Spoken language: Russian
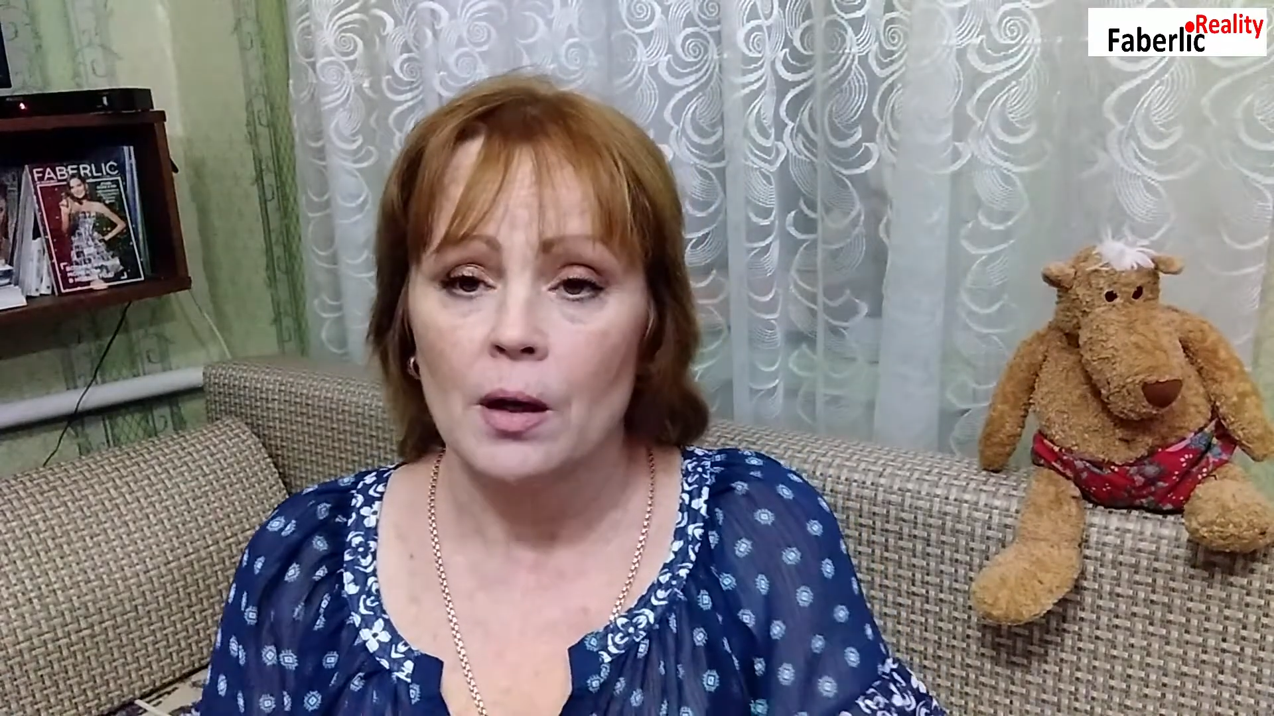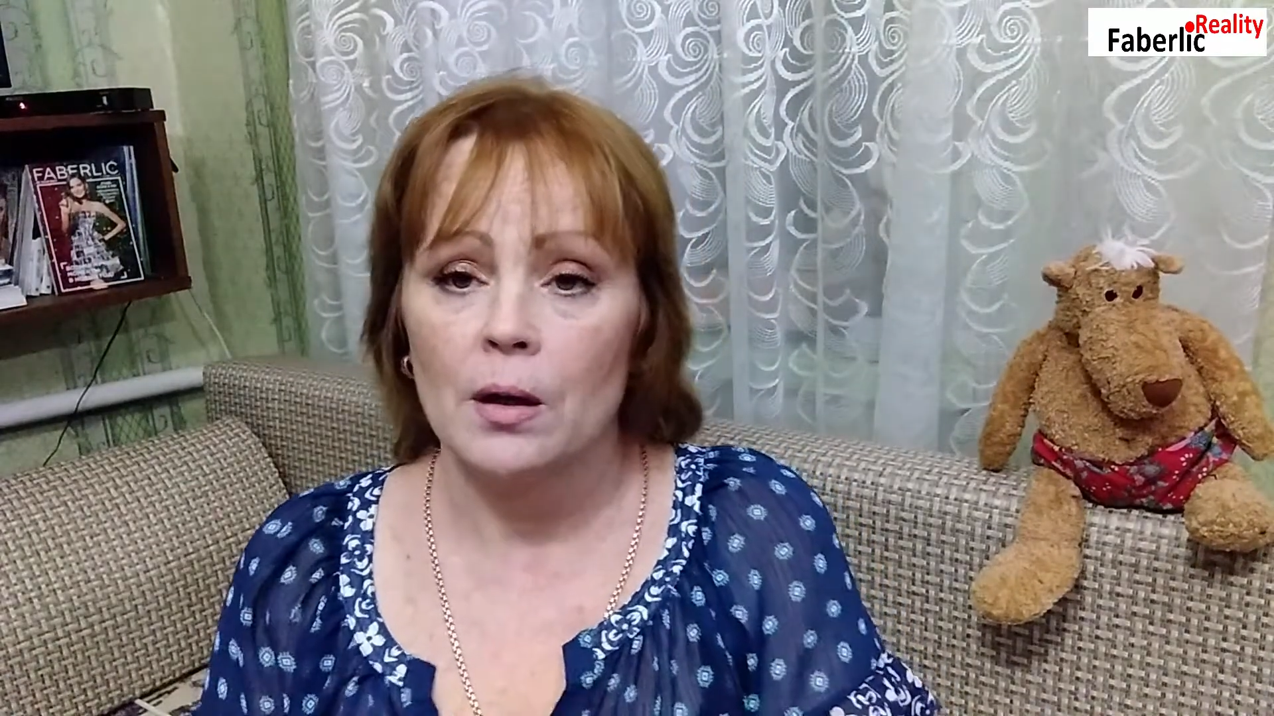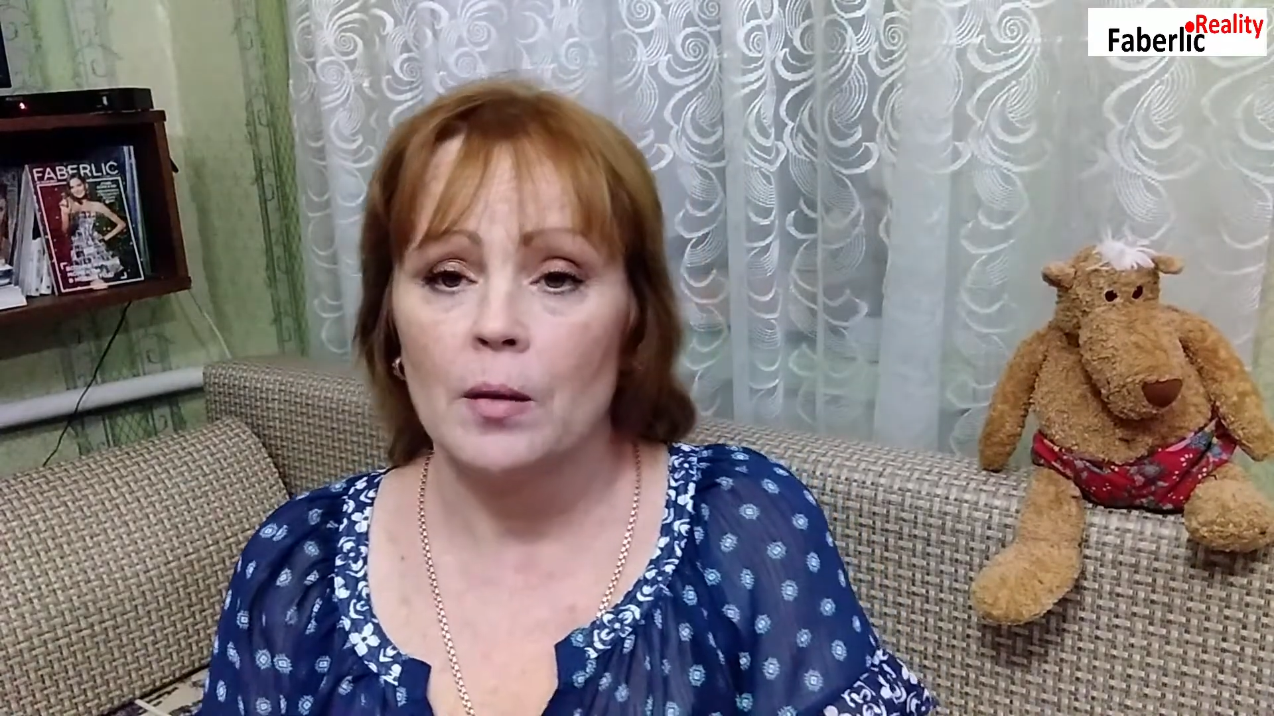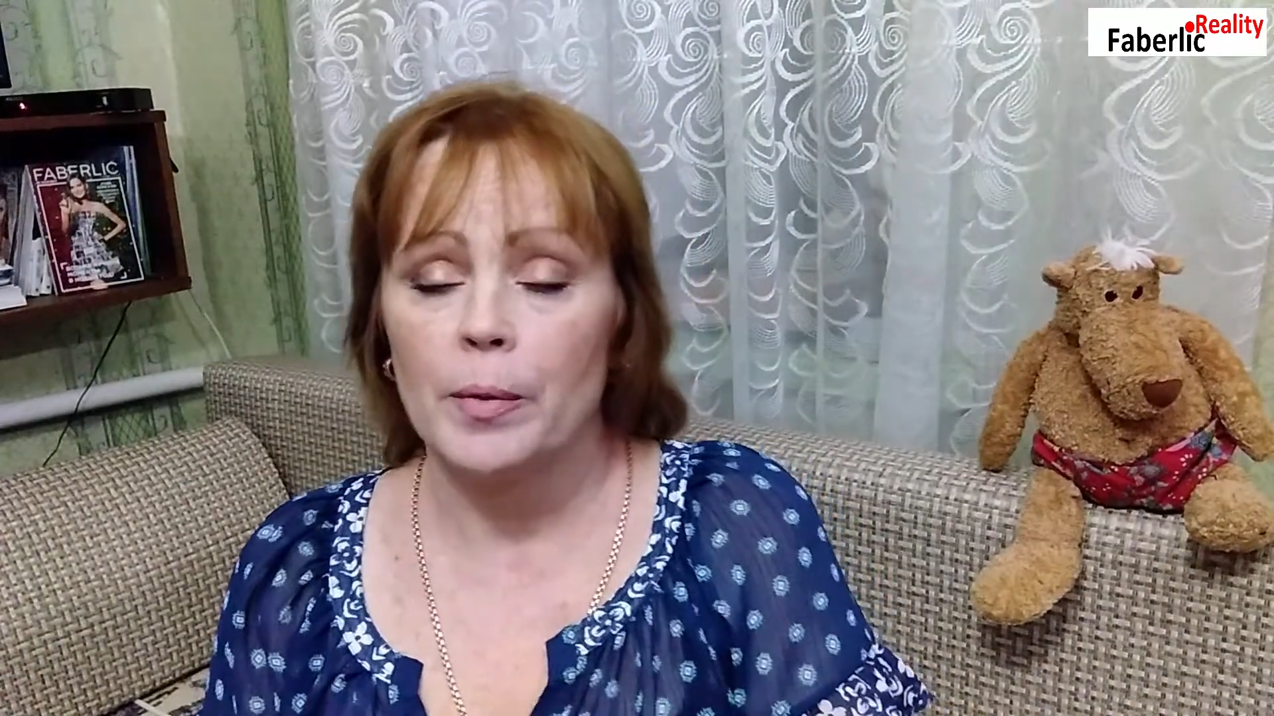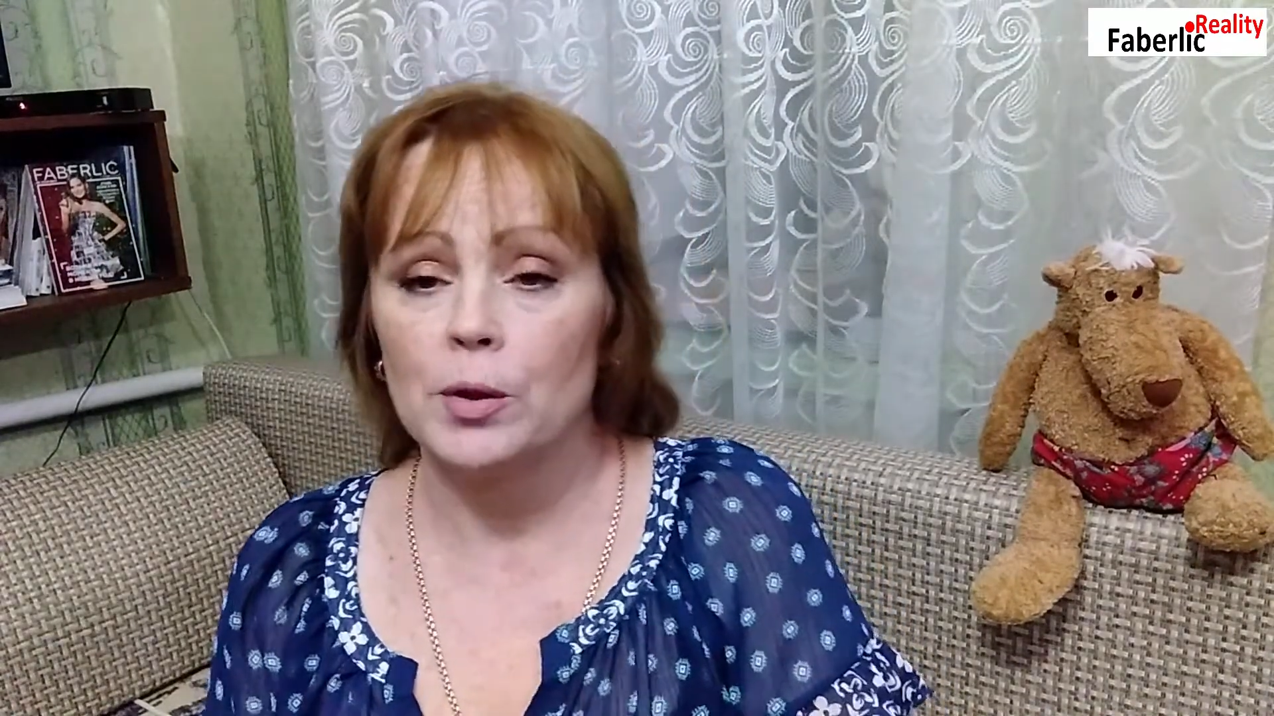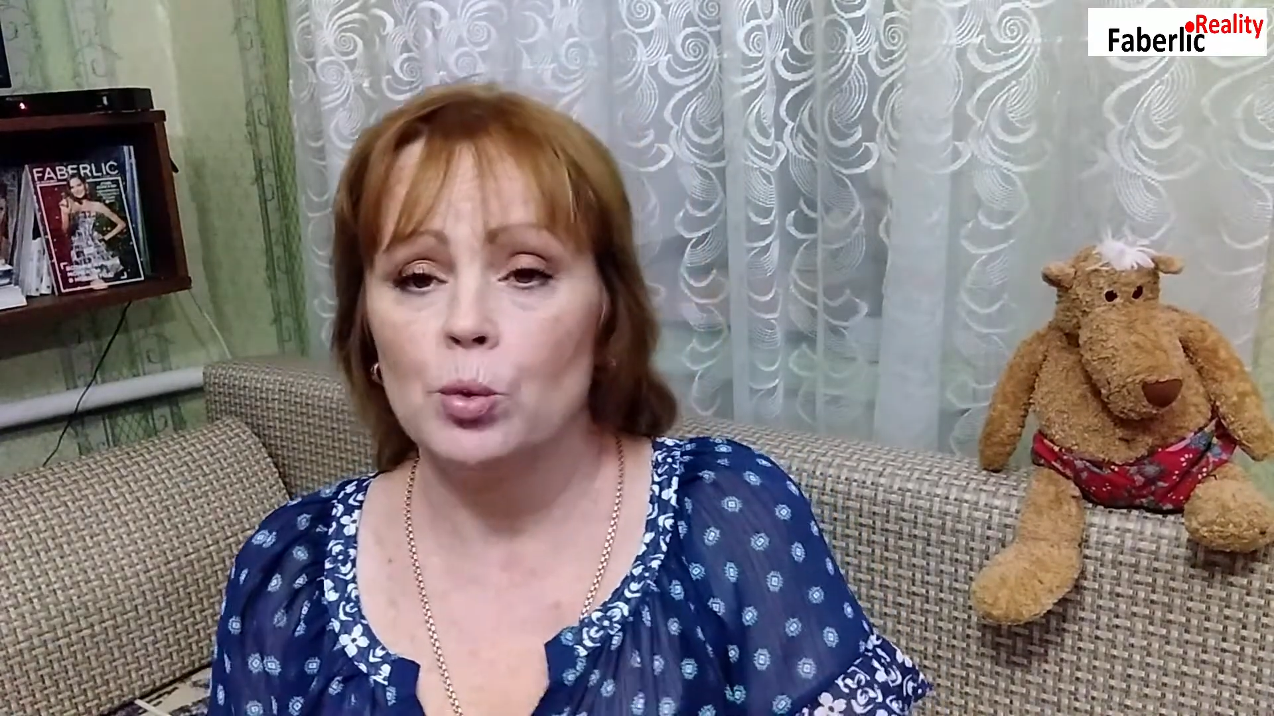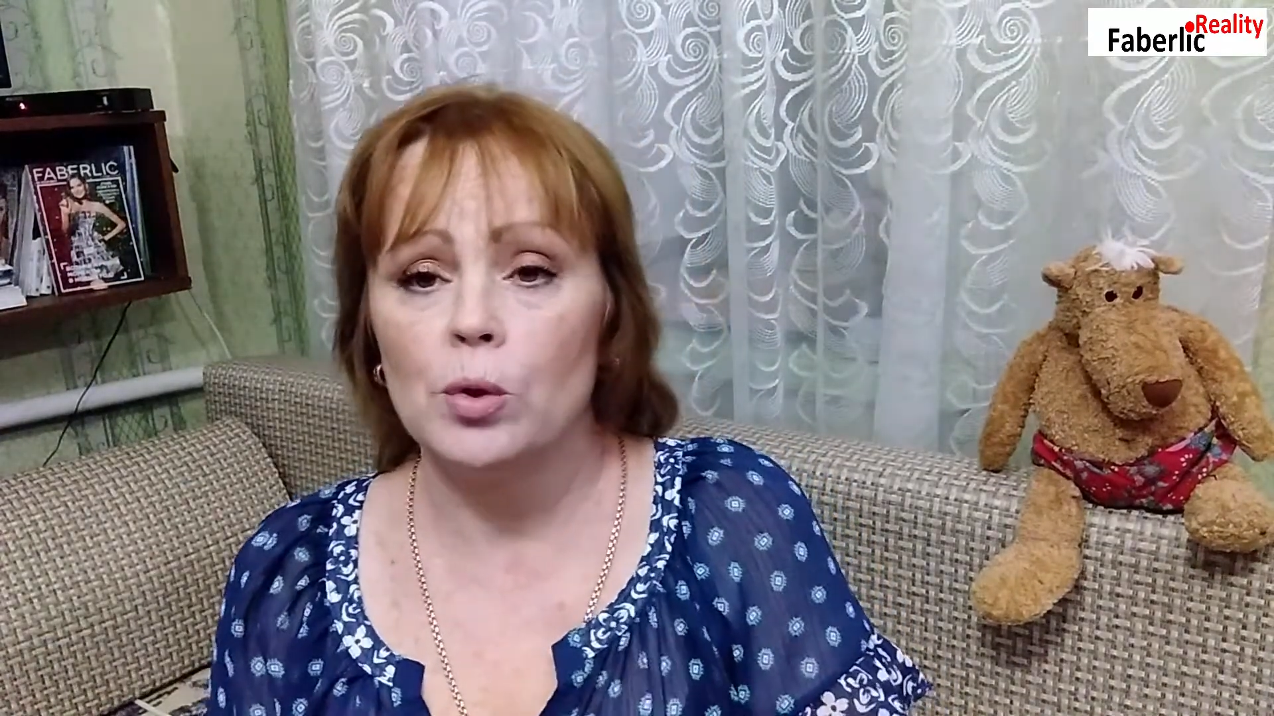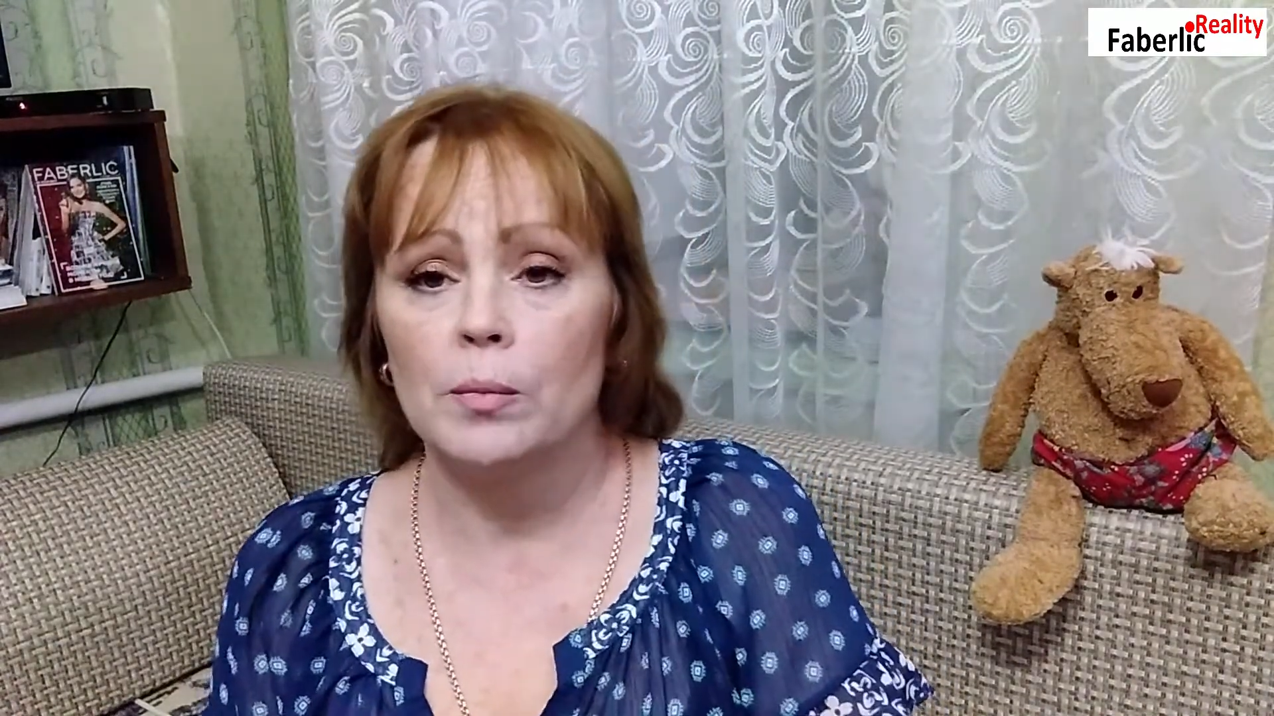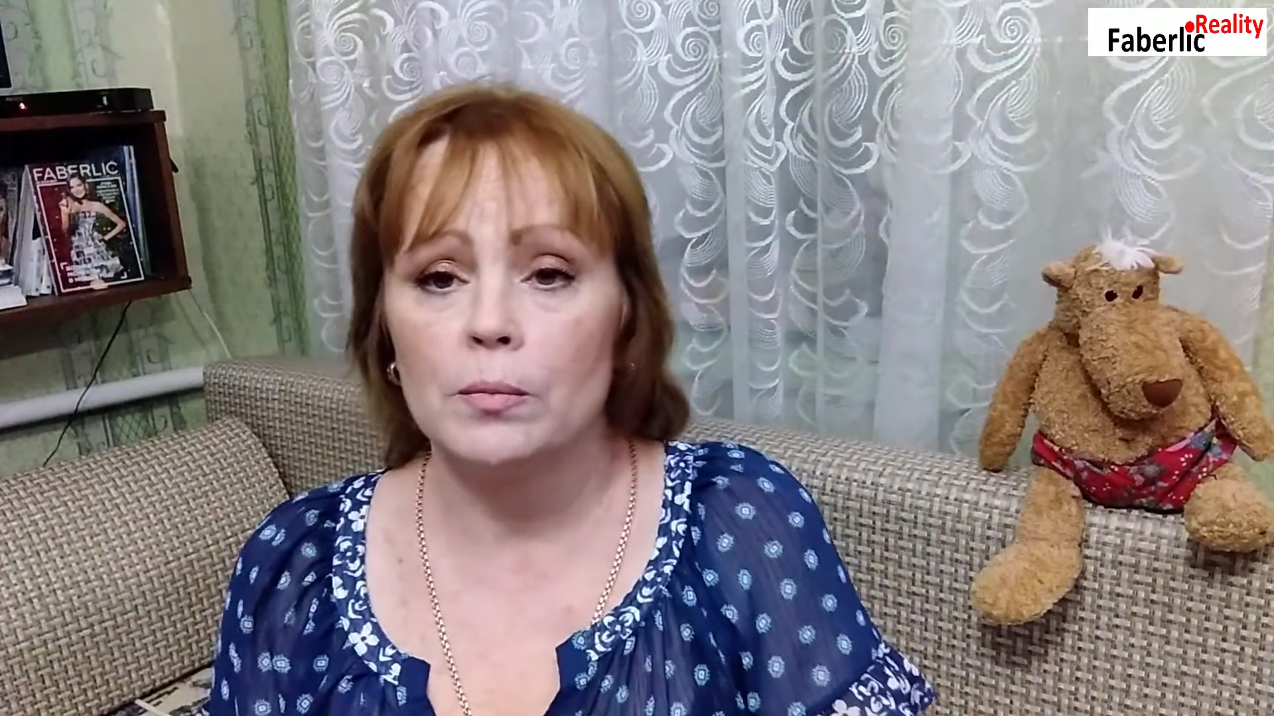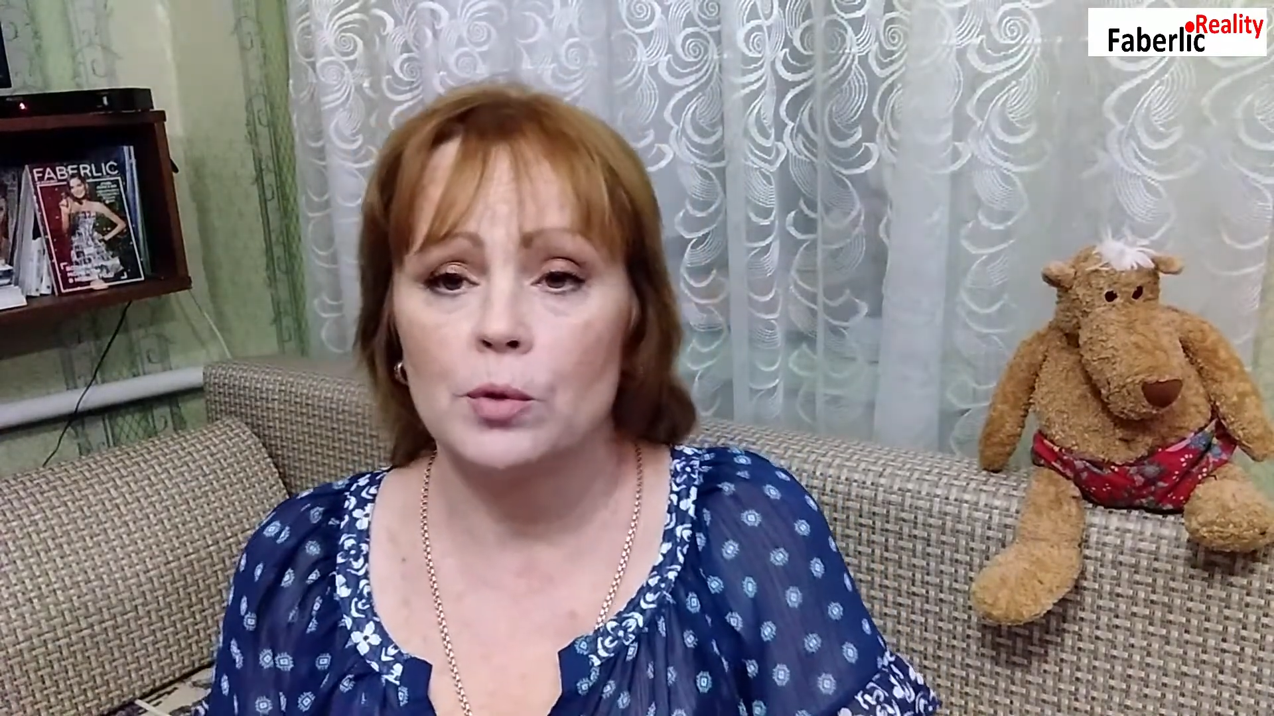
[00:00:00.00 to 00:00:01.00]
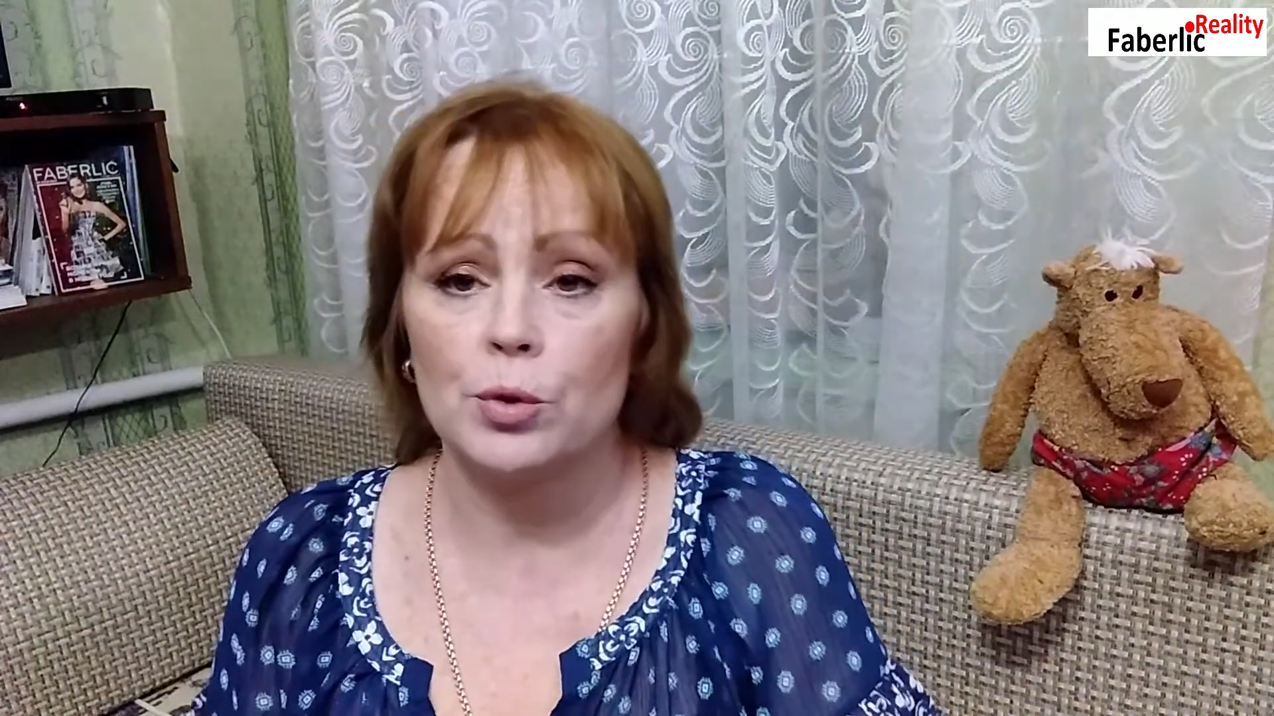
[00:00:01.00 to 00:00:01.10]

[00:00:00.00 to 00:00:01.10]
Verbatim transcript: а, подругам,